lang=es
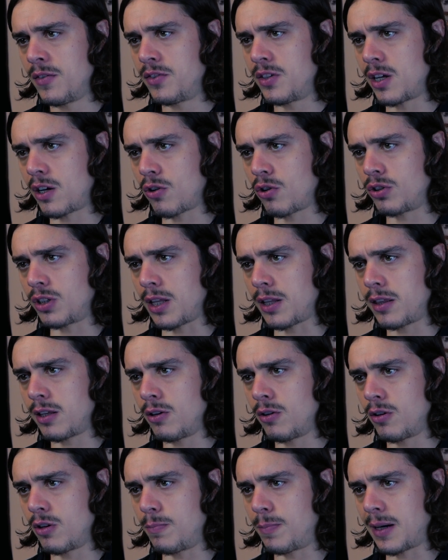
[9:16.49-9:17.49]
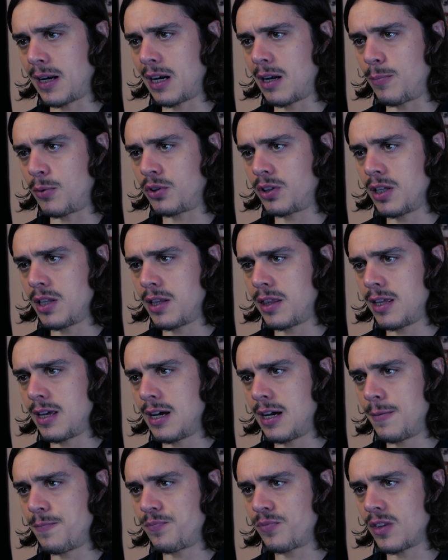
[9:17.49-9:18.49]
de rotación para la
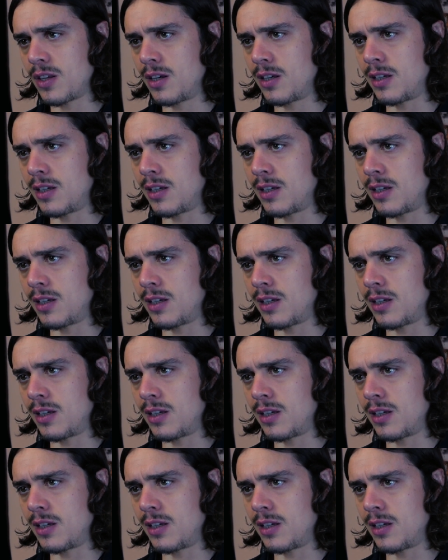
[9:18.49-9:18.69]
potencia.